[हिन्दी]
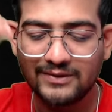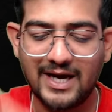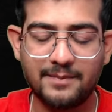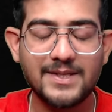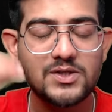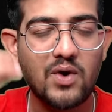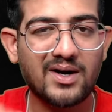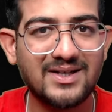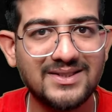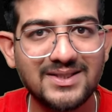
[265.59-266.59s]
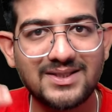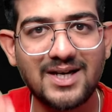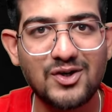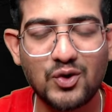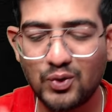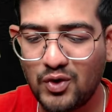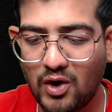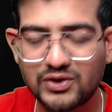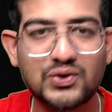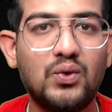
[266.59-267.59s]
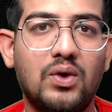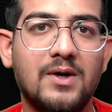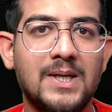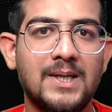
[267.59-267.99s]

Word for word: दैट मीन्स यू आर कंसिस्टेंट टू योर स्कूल